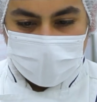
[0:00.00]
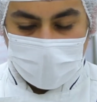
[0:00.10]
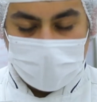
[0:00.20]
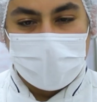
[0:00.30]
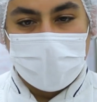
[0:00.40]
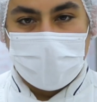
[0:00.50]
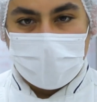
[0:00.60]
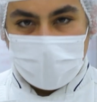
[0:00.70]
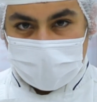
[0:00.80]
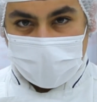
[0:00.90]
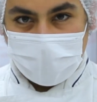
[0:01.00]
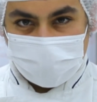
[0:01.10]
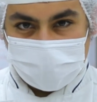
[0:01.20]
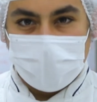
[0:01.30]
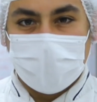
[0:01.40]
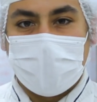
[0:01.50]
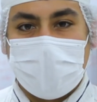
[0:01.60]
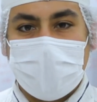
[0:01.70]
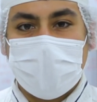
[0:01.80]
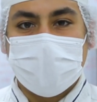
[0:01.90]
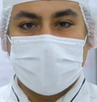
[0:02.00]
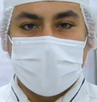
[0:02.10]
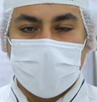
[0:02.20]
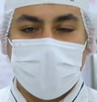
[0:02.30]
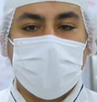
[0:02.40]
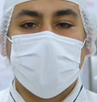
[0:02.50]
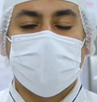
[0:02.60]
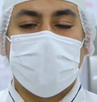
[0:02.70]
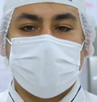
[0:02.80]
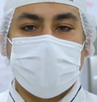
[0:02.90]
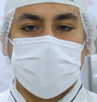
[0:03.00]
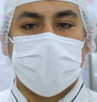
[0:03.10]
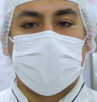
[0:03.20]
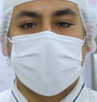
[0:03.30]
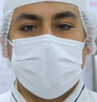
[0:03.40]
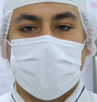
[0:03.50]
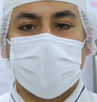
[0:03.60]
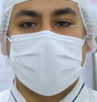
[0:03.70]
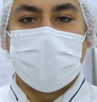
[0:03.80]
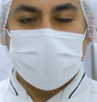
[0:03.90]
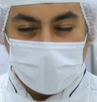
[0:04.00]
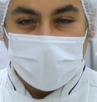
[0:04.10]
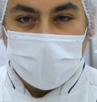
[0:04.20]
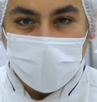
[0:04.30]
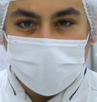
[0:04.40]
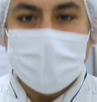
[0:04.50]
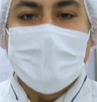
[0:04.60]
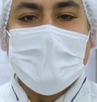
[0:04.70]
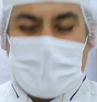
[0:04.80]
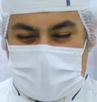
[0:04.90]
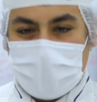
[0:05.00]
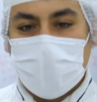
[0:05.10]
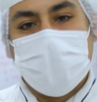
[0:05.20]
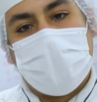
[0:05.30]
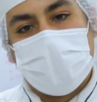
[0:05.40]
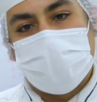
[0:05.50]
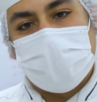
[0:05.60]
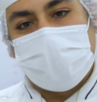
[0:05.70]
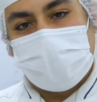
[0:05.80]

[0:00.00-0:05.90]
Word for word: Mi línea de investigación es leguminosas y frutos secos amazónicos y hoy vamos a